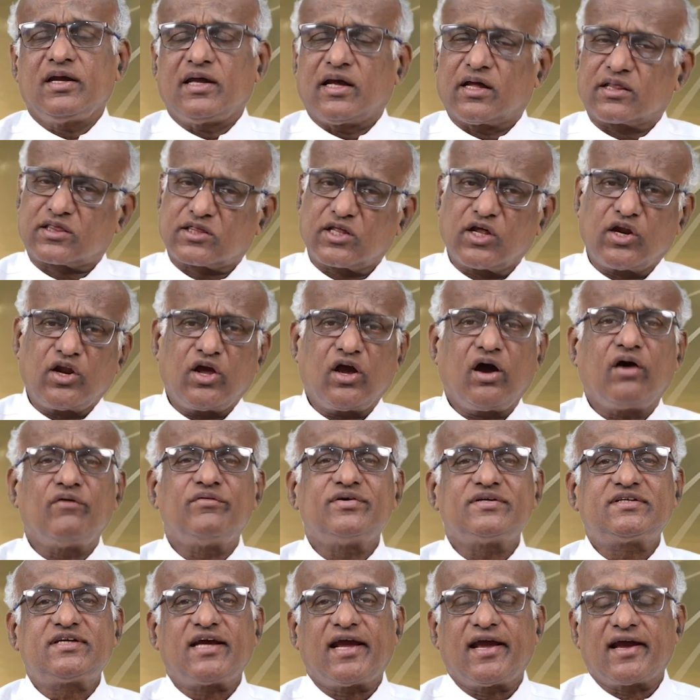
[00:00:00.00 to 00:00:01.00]
எத்தனையோ
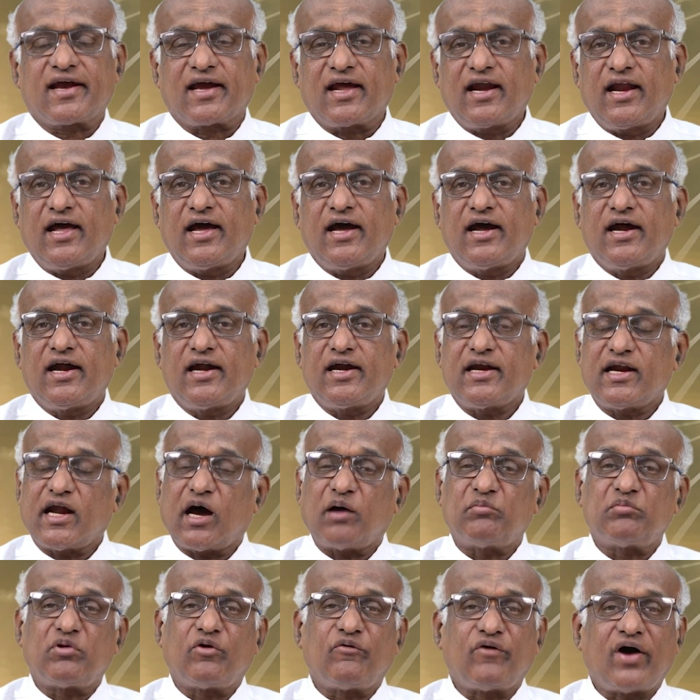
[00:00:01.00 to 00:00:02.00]
விஷயங்களை
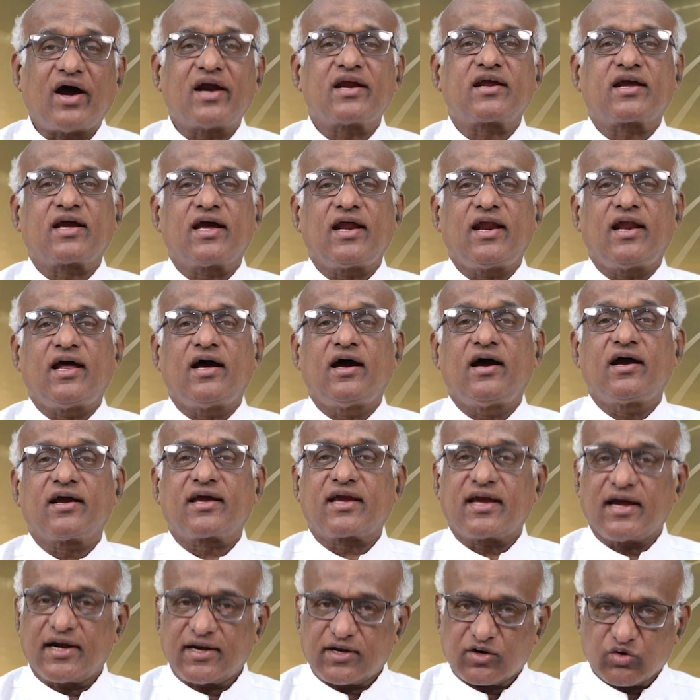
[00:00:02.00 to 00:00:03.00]
நாம் வாழ்க்கையில்
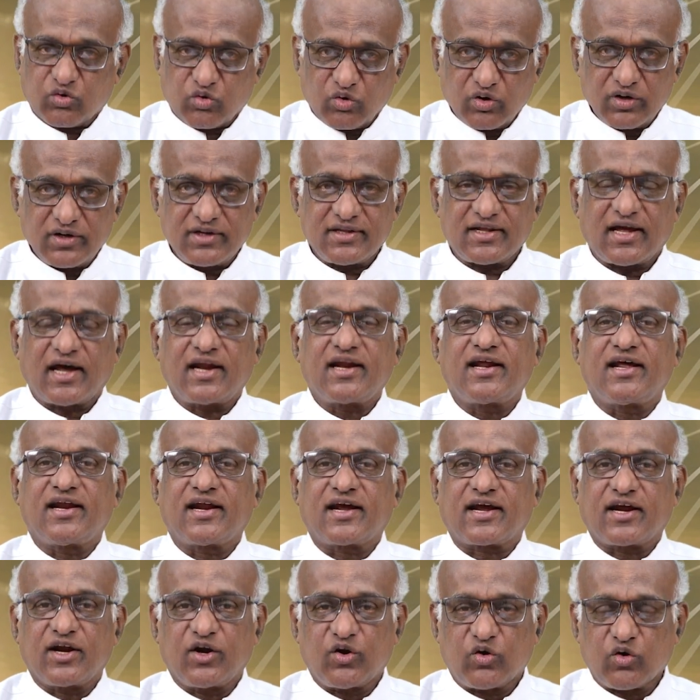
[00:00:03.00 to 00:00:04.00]
கேட்டுக்கொண்டு தான்
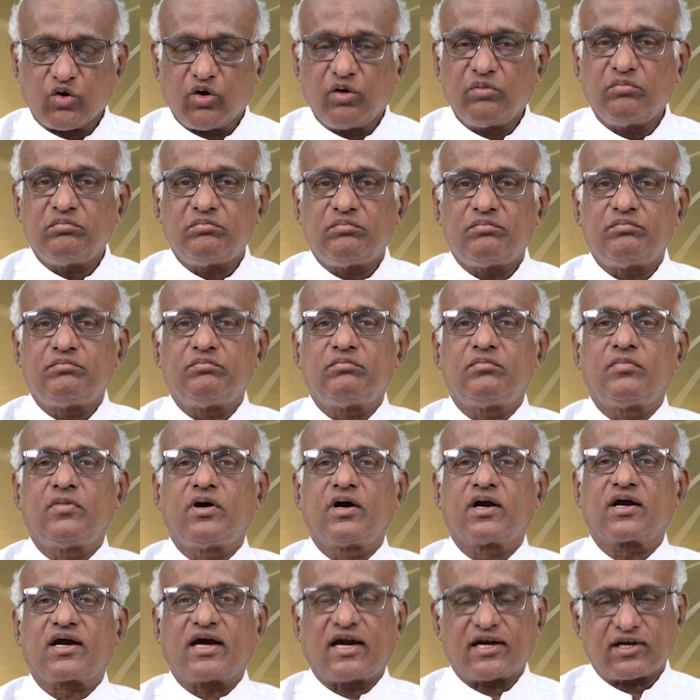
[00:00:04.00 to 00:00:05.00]
இருக்கின்றோம்
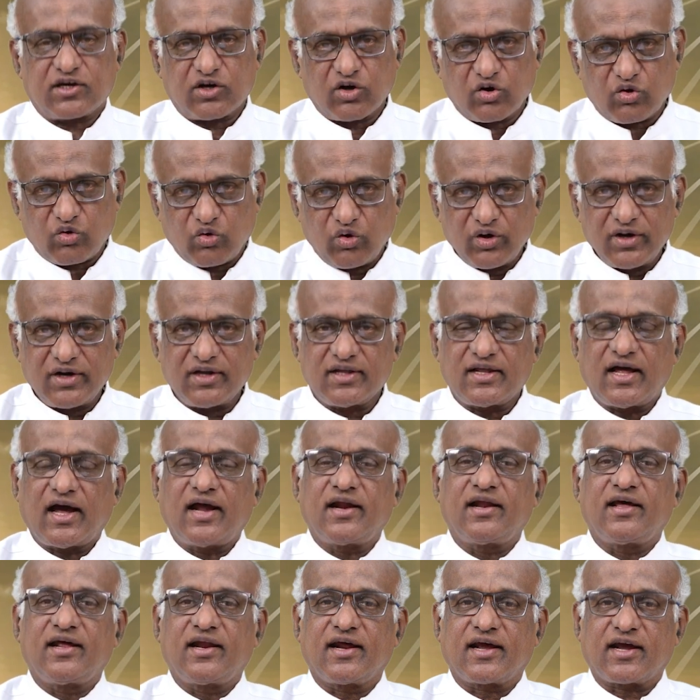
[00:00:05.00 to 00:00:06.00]
கற்றுக்கொண்டு
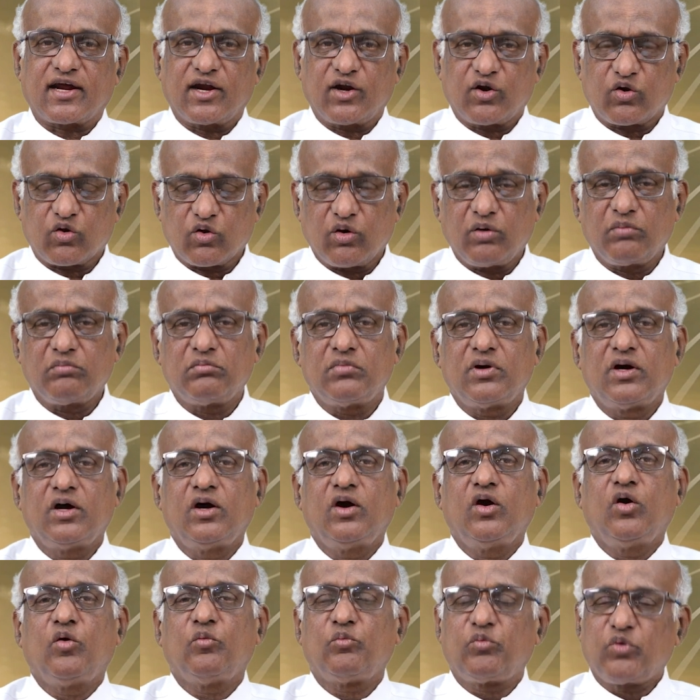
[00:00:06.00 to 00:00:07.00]
தான் இருக்கின்றோம்
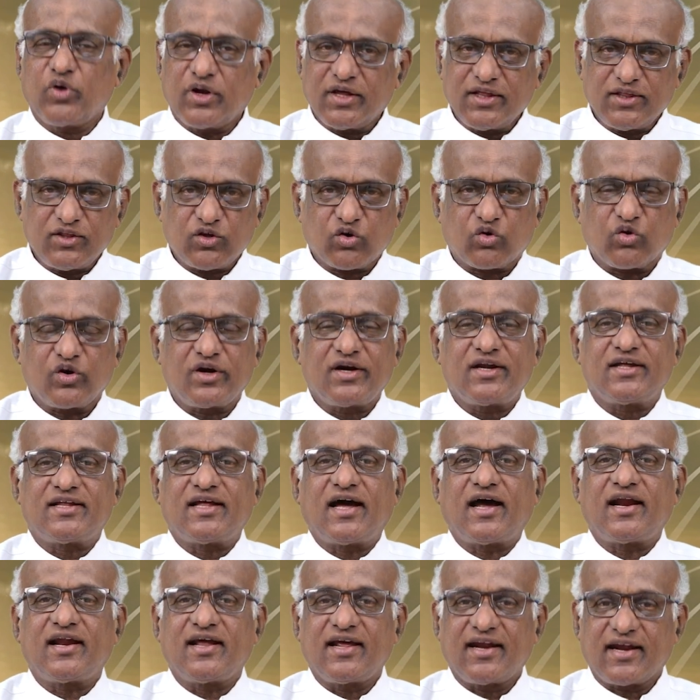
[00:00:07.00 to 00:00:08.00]
புரிந்து கொண்டு
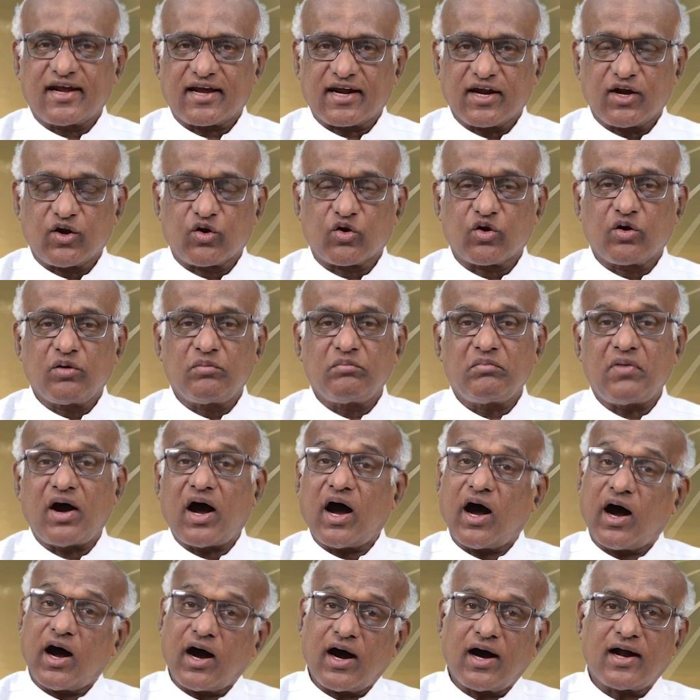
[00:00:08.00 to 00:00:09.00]
தான் இருக்கின்றோம்
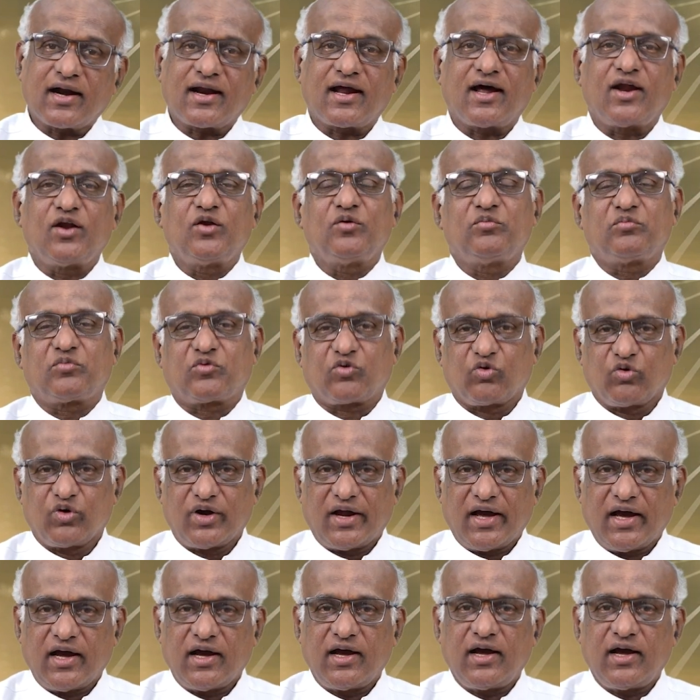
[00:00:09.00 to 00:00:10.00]
ஆனாலும் கூட